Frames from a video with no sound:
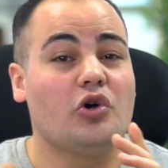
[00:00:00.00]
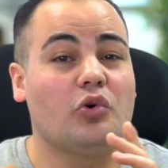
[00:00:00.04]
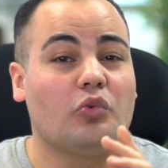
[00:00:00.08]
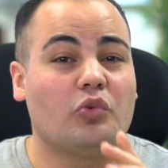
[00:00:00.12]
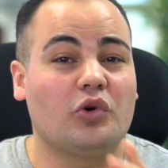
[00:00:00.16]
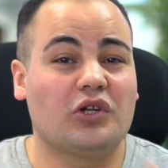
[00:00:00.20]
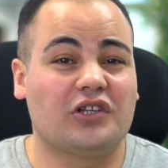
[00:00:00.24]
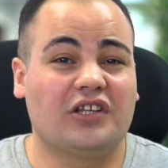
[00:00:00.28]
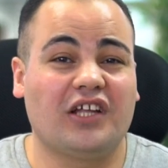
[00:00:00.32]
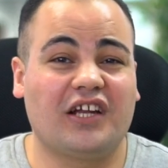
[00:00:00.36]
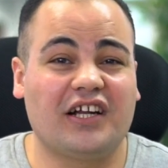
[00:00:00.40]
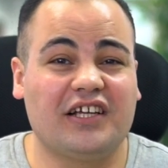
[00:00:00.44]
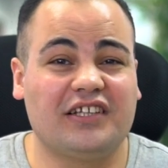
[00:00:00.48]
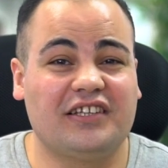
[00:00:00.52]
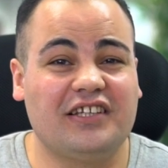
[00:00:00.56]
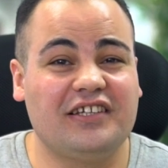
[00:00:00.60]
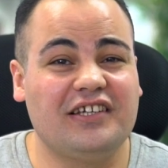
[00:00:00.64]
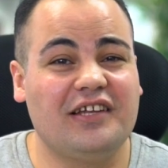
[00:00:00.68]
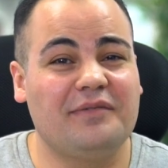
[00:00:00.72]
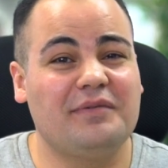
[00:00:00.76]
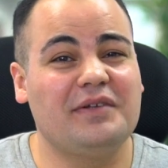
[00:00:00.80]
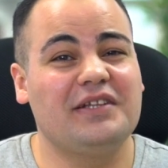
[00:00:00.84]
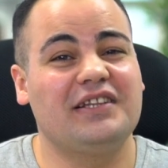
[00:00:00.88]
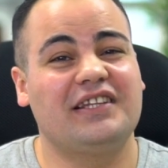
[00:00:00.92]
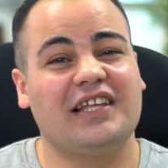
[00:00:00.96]
ولدرجه
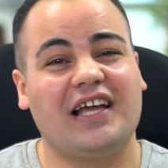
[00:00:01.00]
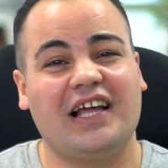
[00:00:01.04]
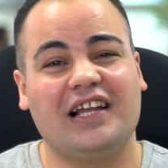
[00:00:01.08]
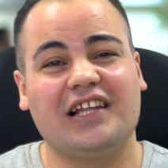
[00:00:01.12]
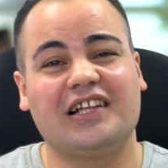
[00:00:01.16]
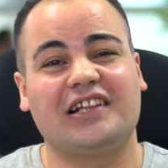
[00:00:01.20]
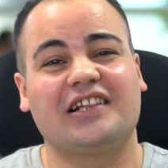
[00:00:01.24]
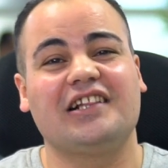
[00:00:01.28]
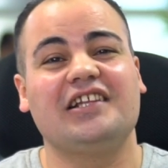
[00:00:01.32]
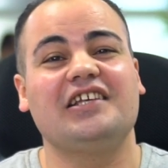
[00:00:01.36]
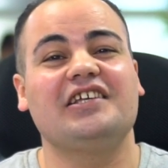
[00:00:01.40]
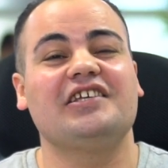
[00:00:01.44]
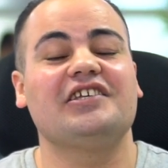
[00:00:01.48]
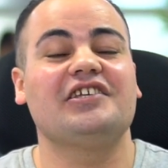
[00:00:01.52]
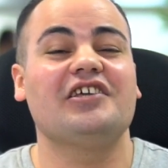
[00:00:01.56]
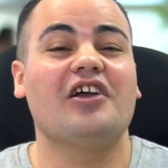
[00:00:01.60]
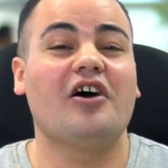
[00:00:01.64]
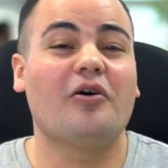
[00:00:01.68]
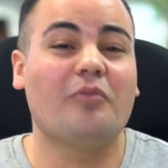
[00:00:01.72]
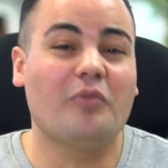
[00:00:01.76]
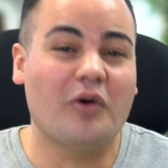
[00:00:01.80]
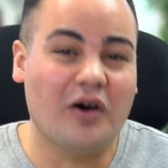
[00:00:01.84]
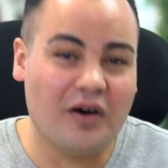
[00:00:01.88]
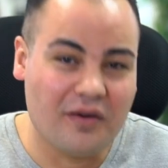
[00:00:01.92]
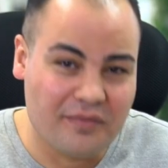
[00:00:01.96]
ان بنتي قالت لي يا
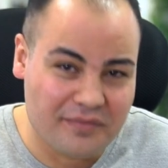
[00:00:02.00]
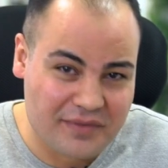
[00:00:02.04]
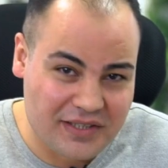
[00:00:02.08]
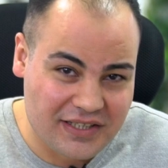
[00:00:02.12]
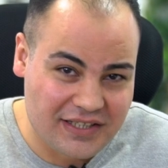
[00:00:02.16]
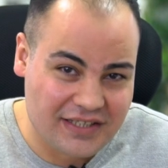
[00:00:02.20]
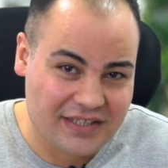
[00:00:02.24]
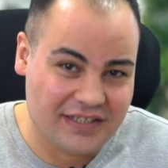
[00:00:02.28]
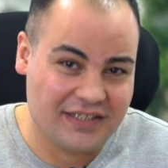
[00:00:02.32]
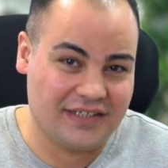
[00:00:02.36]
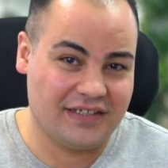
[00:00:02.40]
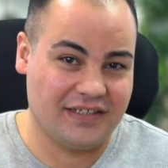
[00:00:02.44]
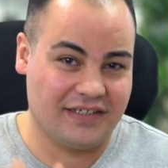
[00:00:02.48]
مامي